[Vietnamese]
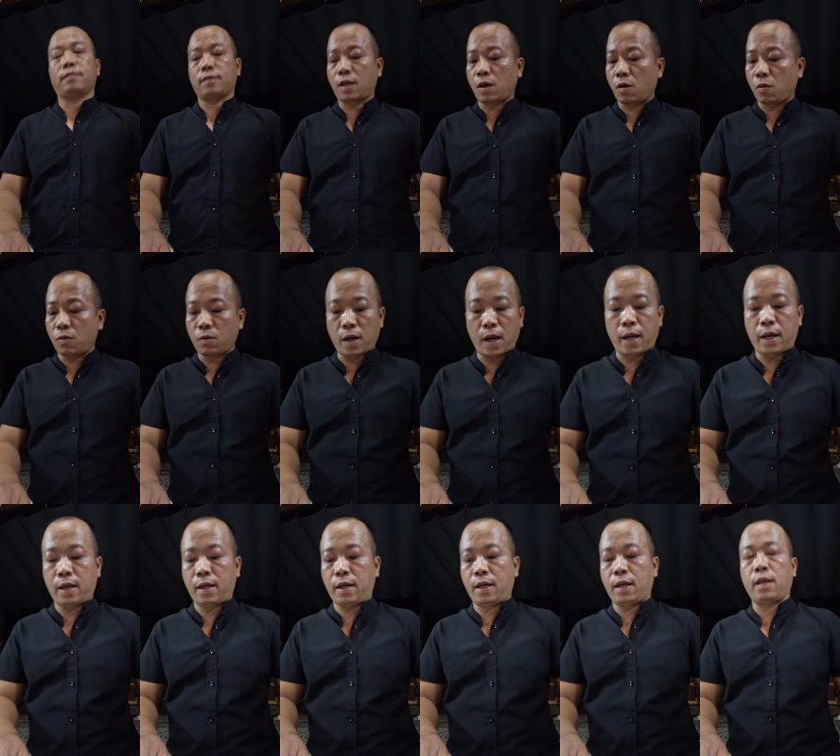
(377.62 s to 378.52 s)
Câu
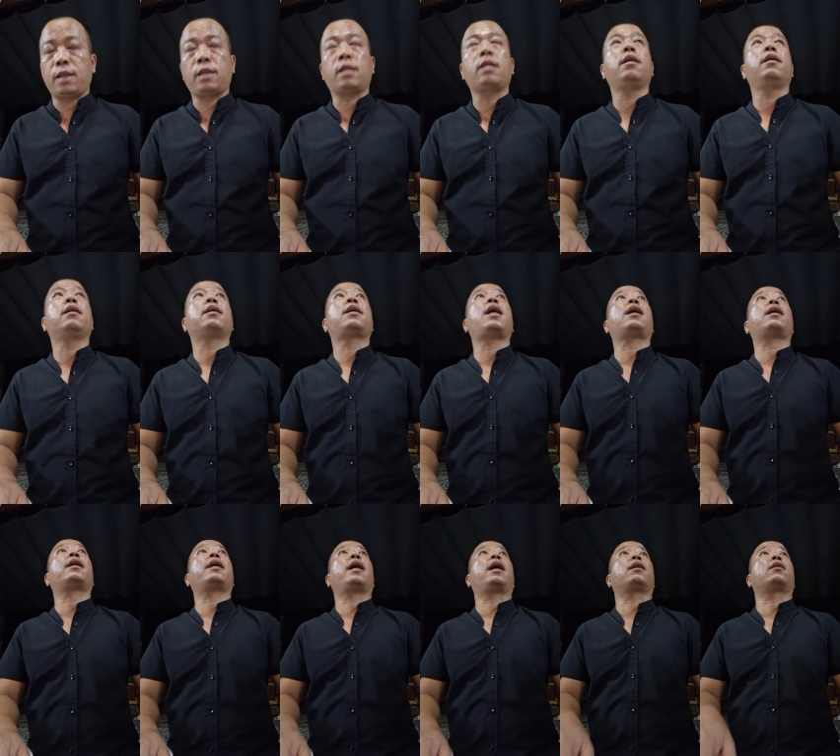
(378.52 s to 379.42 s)
này tự khắc
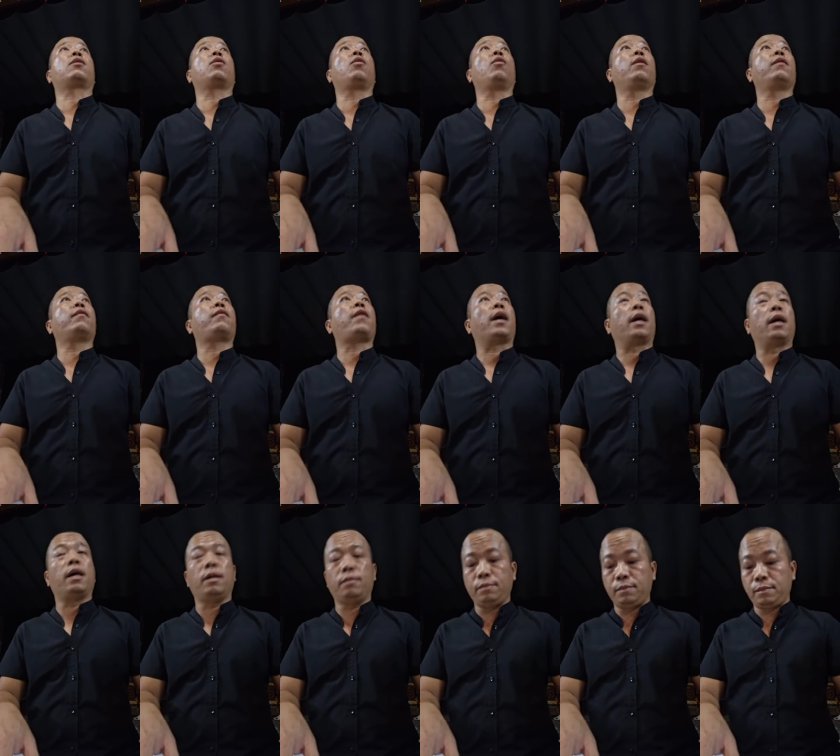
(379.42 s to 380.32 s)
kẻ tội phải
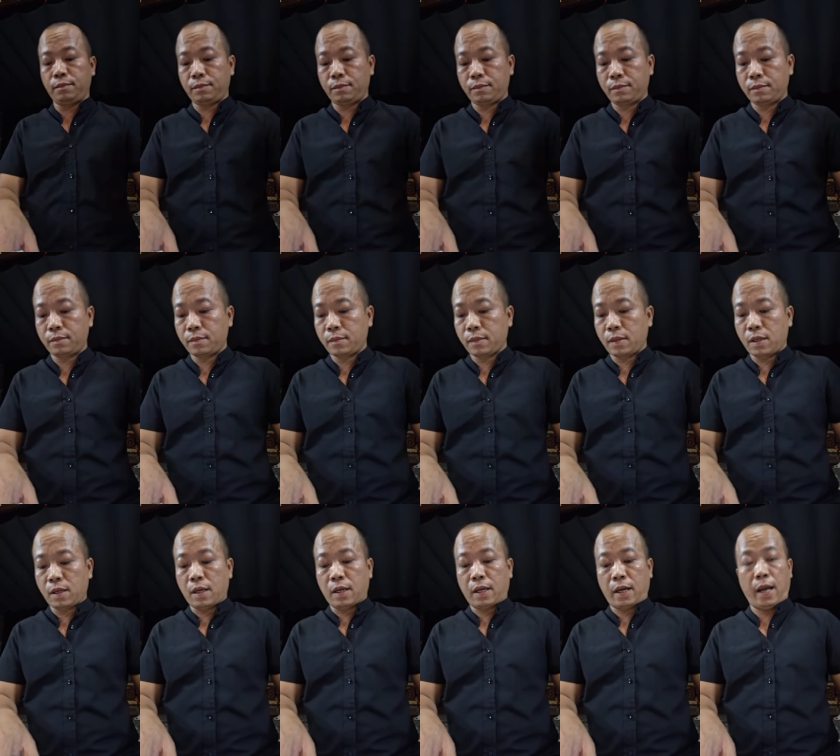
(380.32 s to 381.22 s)
ngẫm
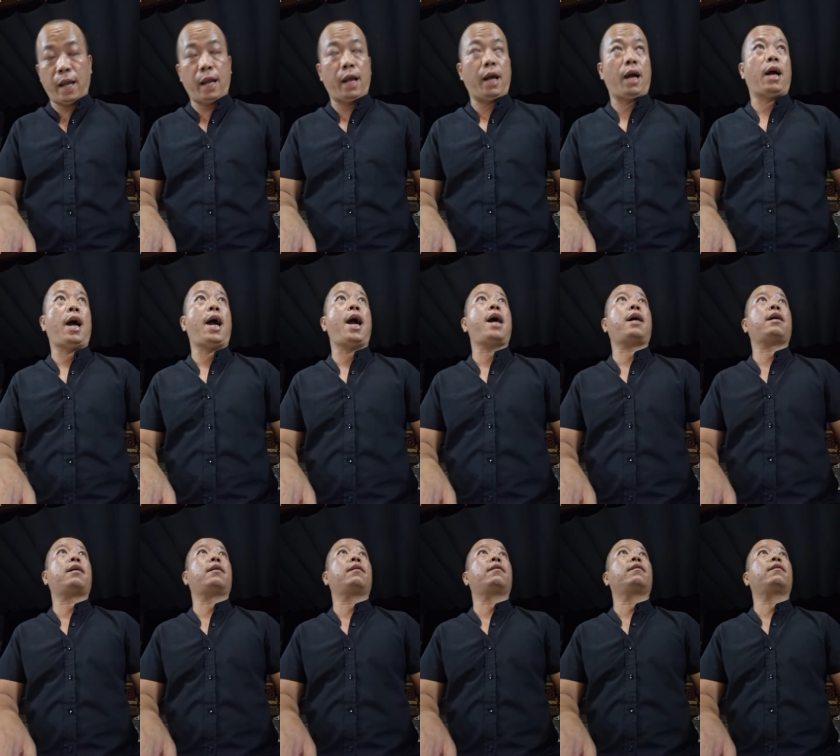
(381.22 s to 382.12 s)
Kẻ
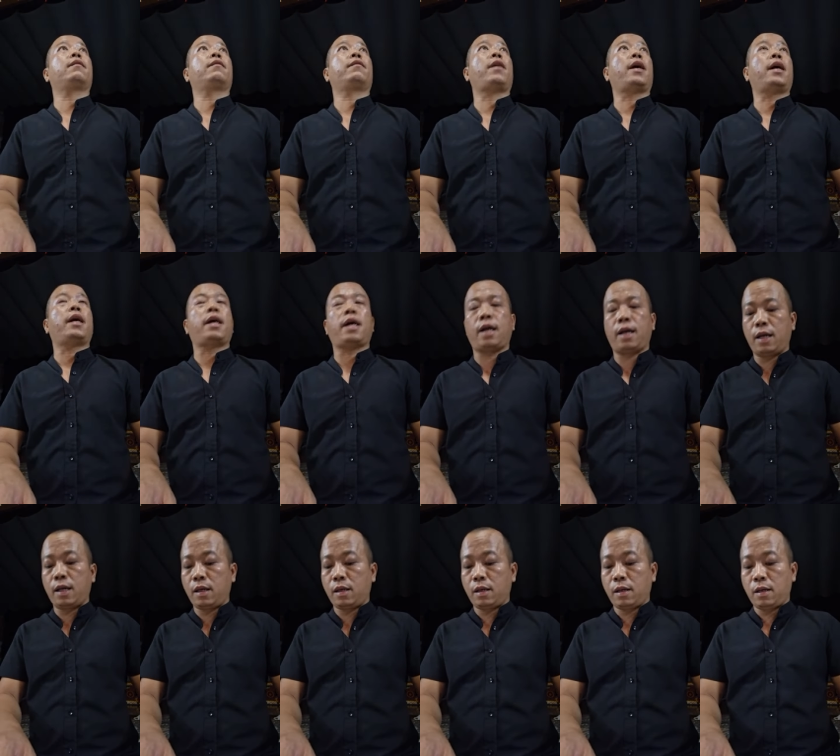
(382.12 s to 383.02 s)
ác phải
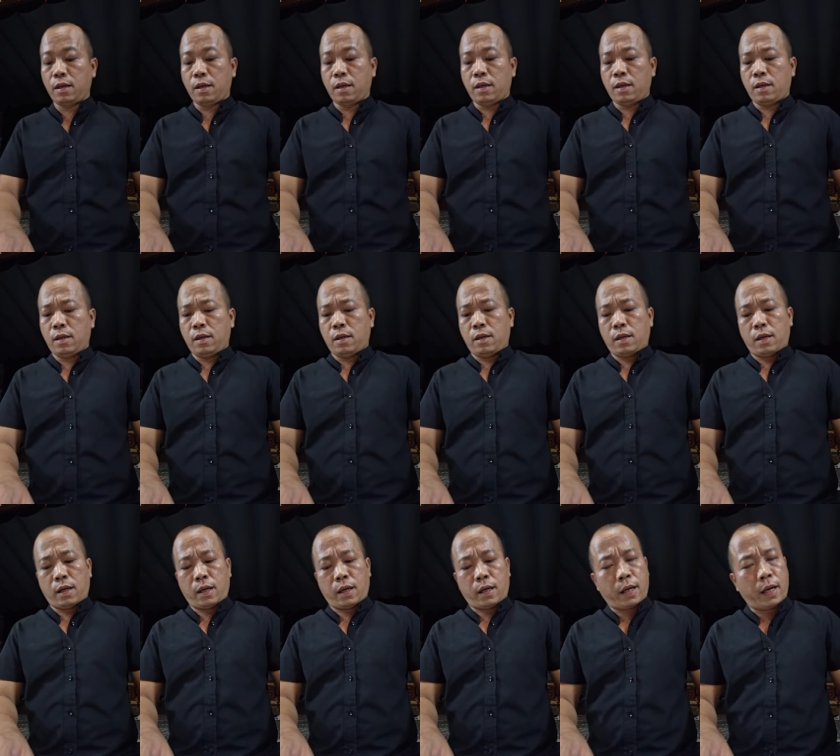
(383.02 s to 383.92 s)
hay
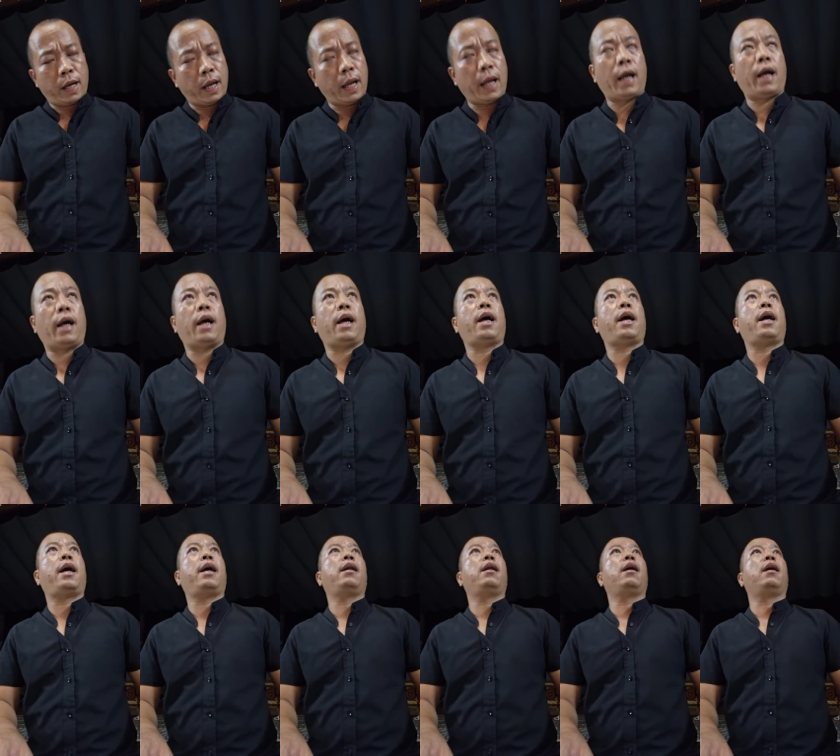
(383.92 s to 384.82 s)
Kẻ
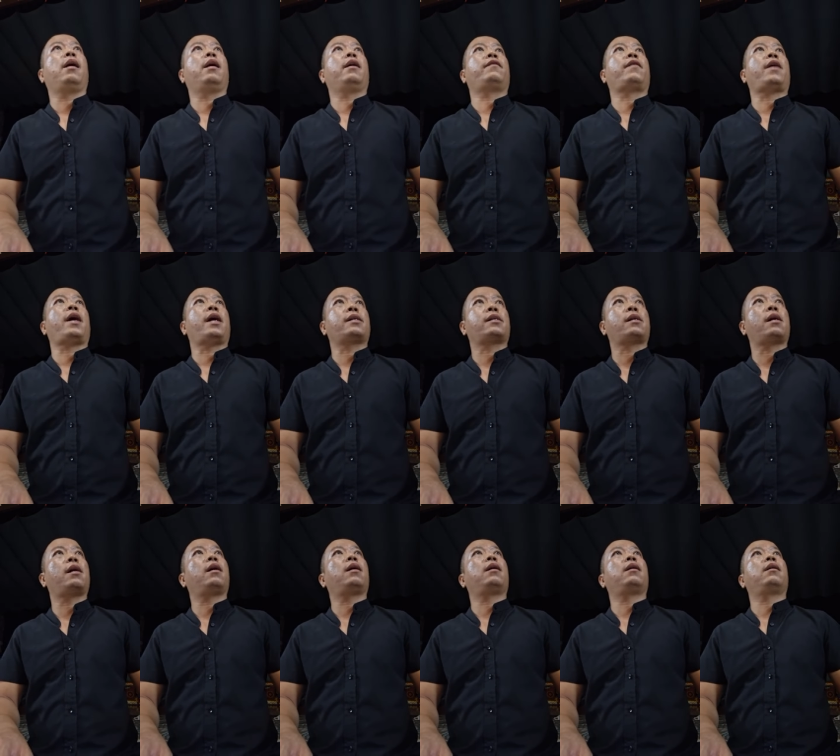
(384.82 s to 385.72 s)
hai lời phải
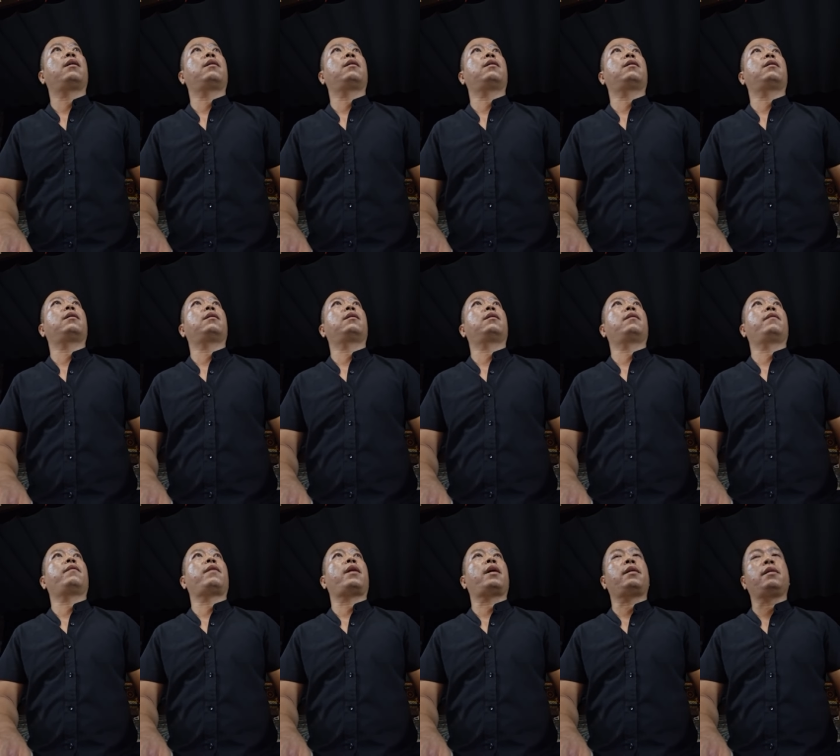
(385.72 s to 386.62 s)
sợ
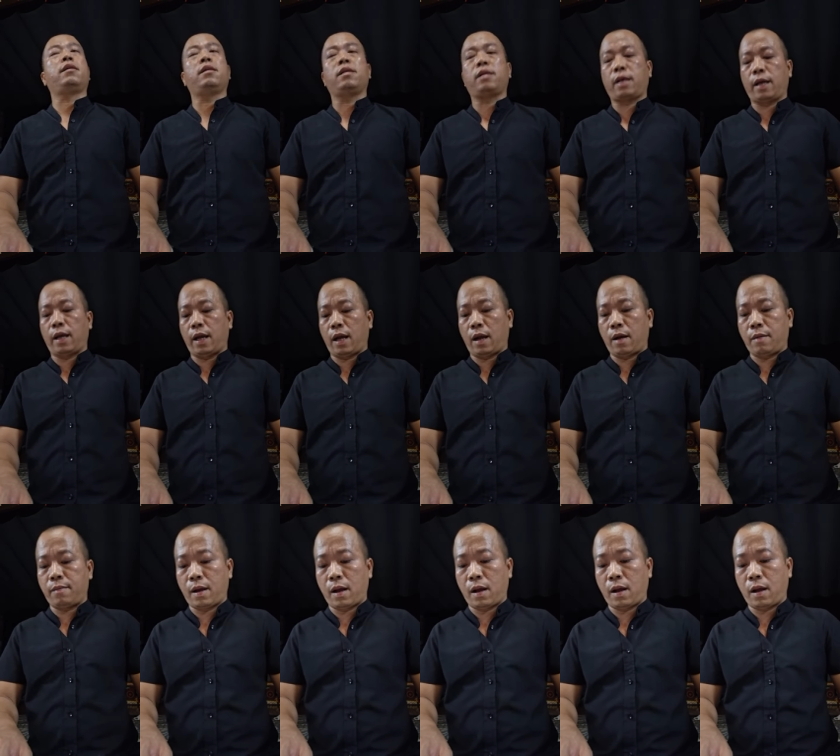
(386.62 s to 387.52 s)
Và những kẻ
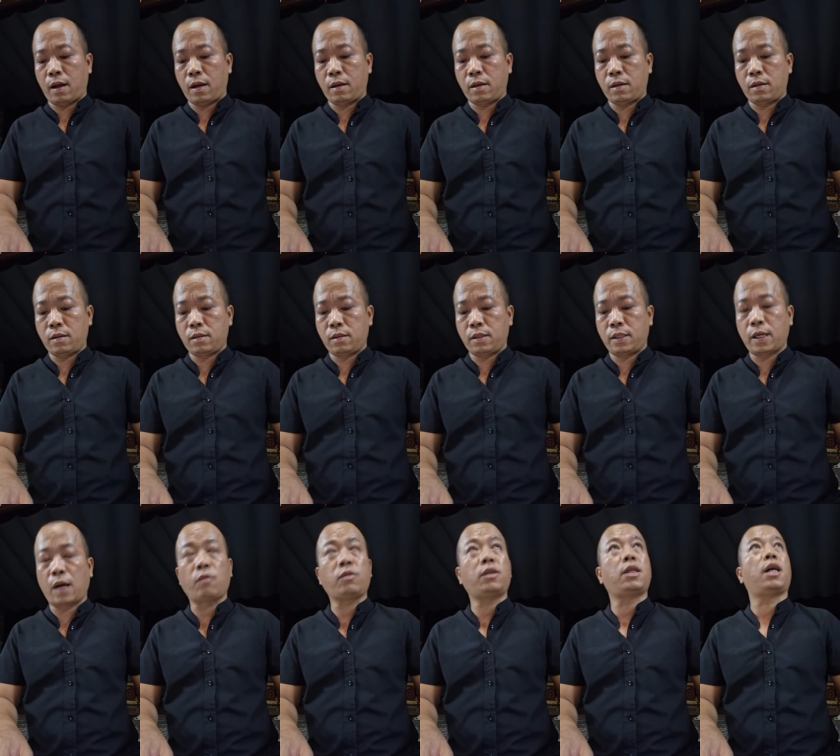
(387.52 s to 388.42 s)
mà
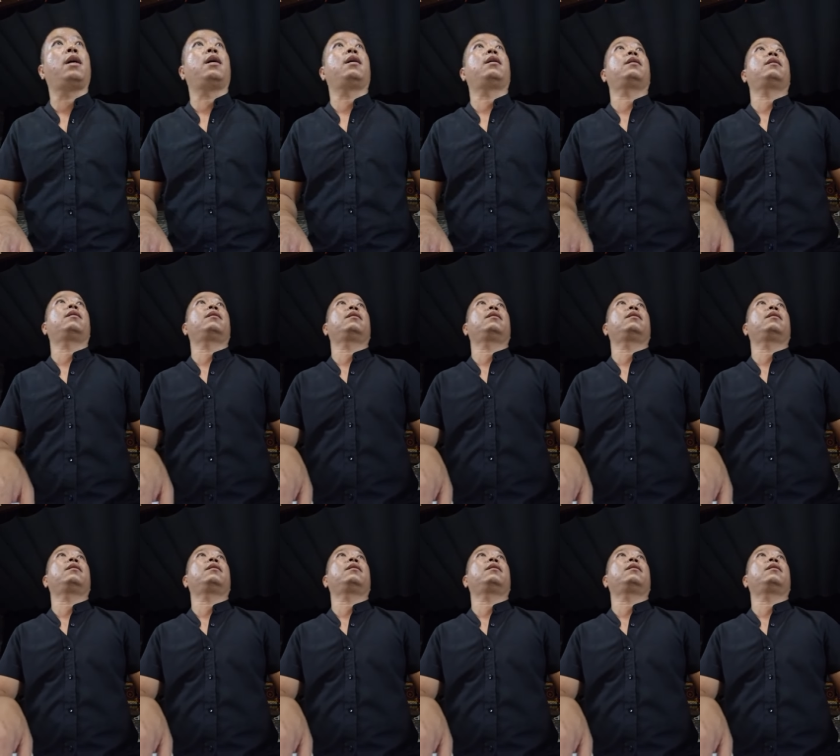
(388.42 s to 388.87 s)
cháu chờ